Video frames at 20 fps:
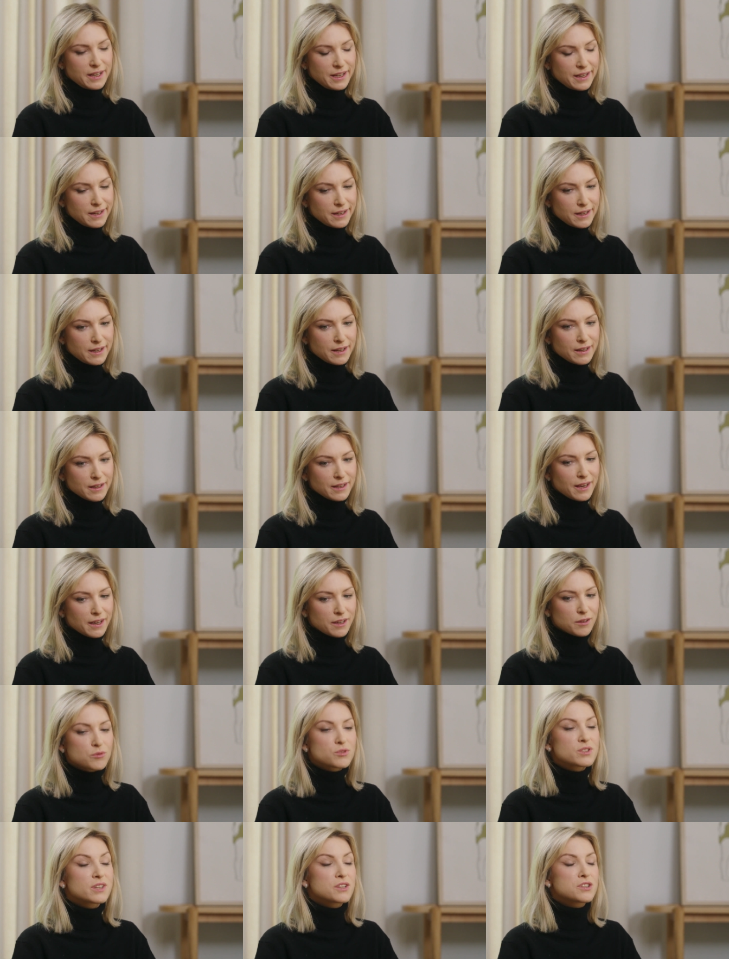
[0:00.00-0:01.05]
A
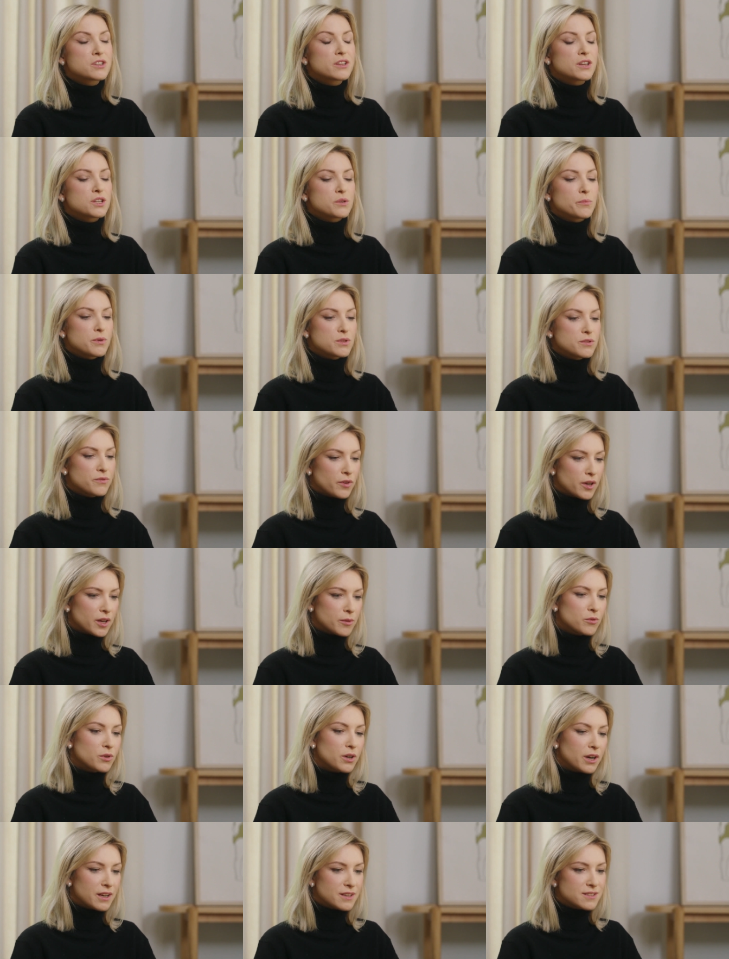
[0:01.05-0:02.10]
jak już zaczynasz po
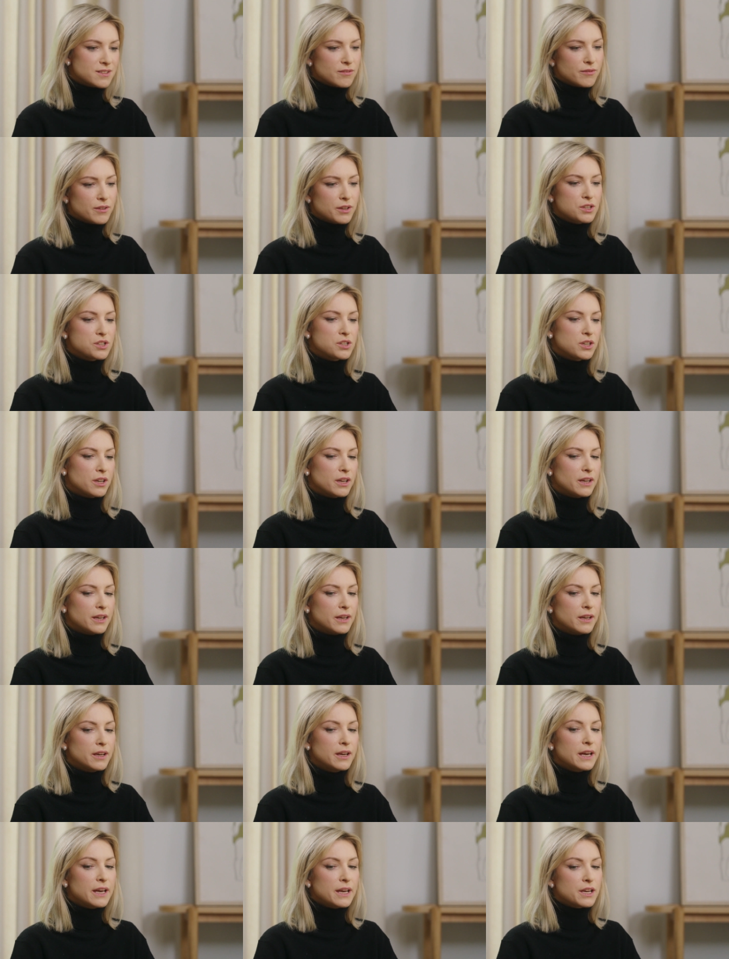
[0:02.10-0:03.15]
swojemu realizować się
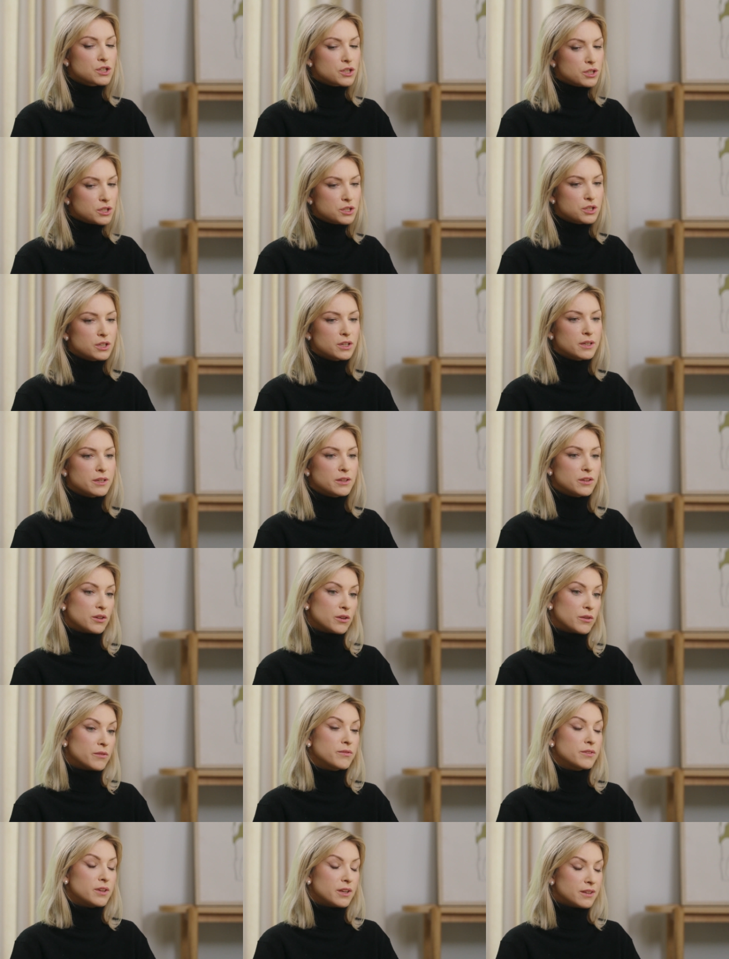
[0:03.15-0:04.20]
i żyć,
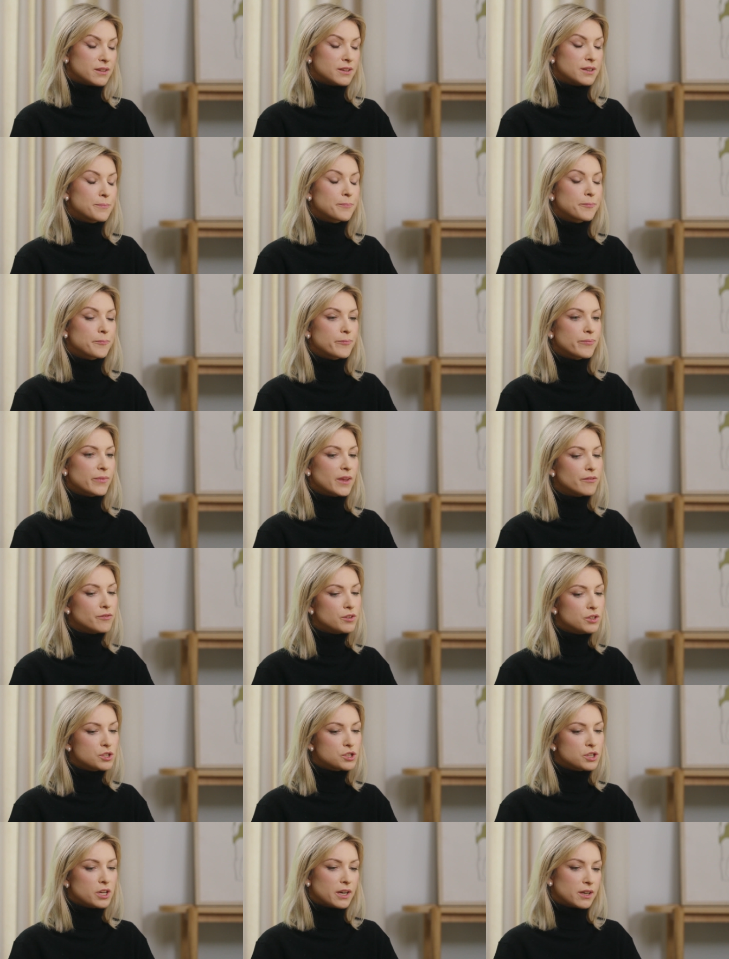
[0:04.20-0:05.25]
to wtedy
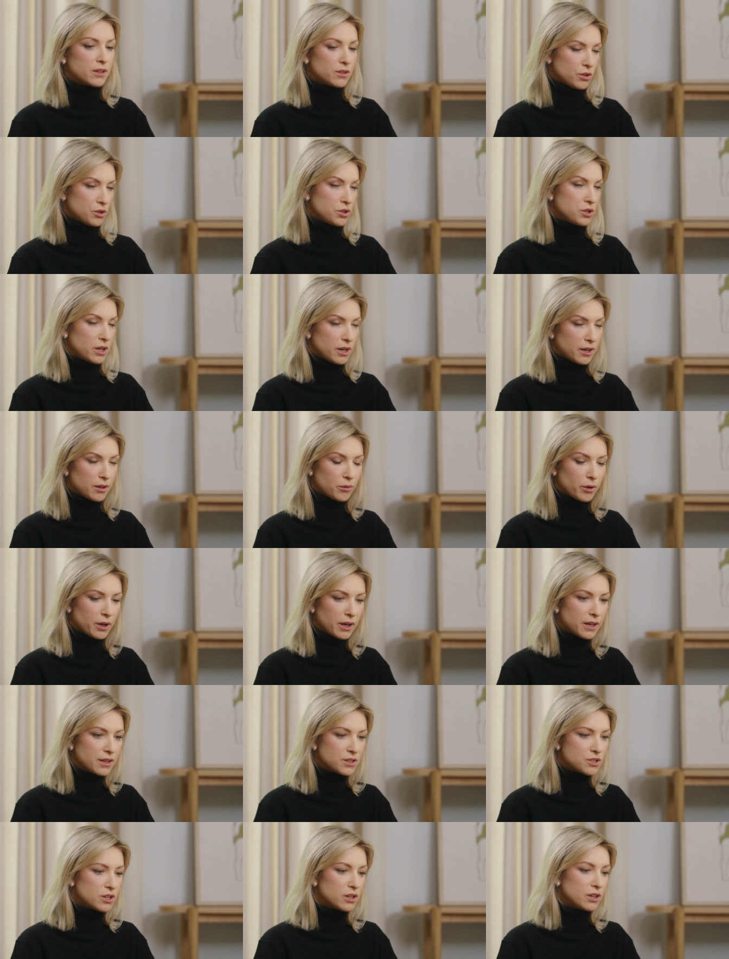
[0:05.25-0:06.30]
widzisz, jak ktoś
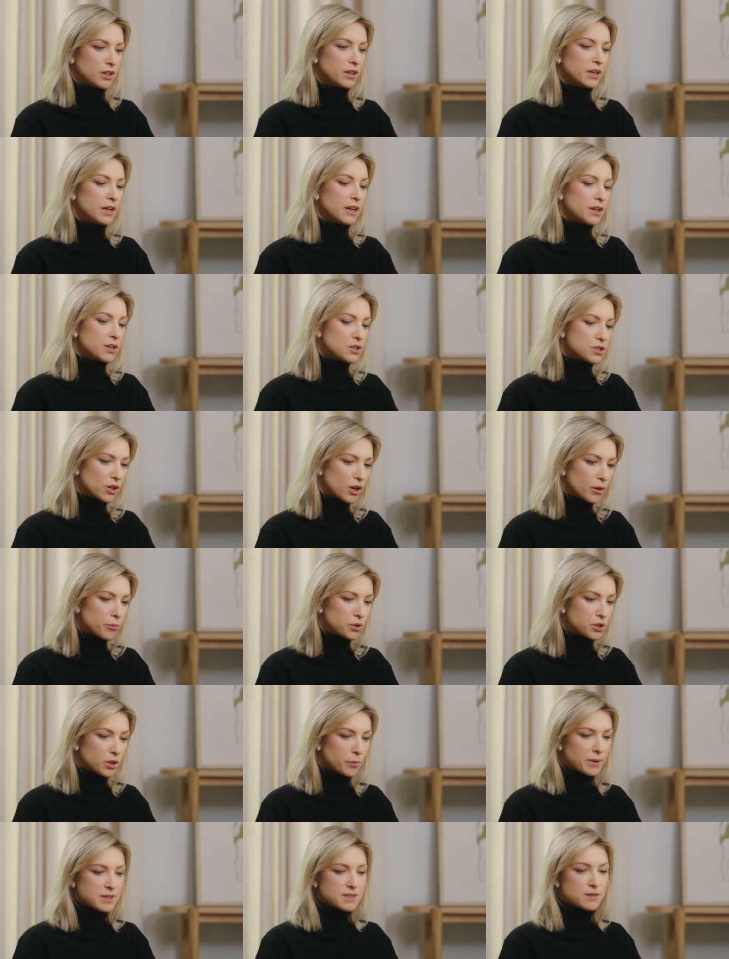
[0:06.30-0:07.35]
reaguje, czyli czy komuś
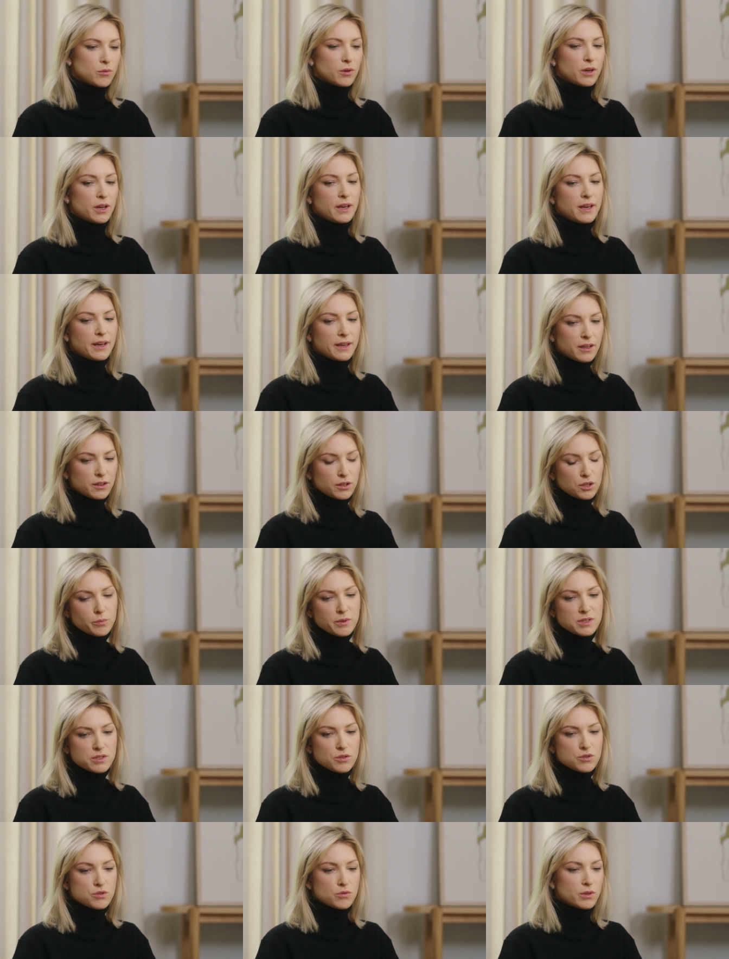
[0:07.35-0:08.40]
to pasuje, jaki ktoś ma
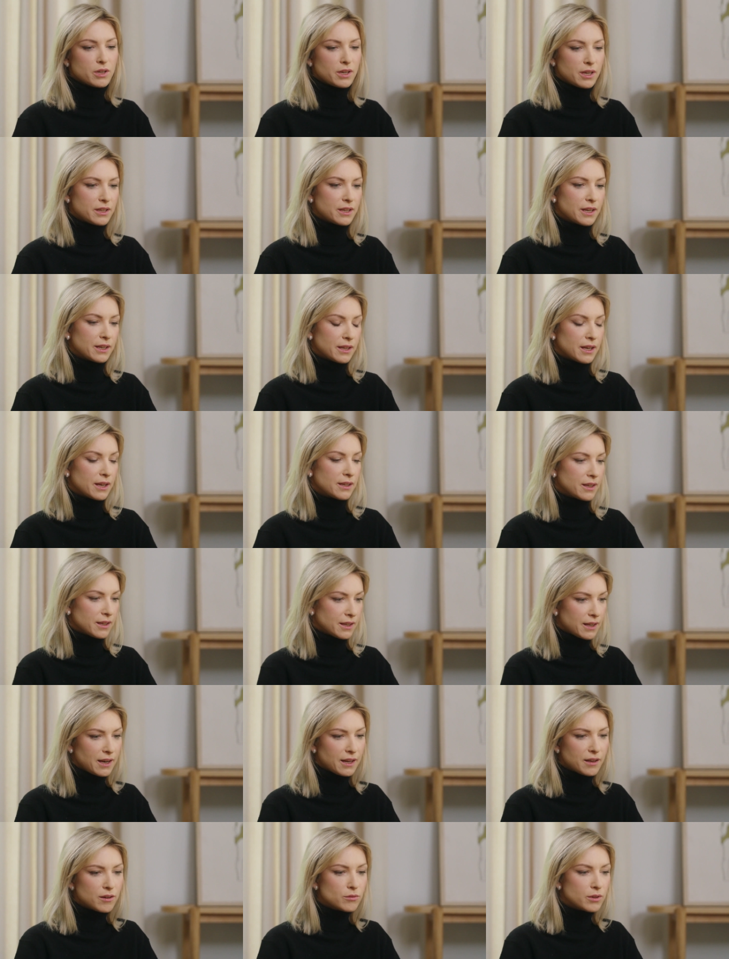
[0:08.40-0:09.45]
stosunek i tak dalej, i tak dalej.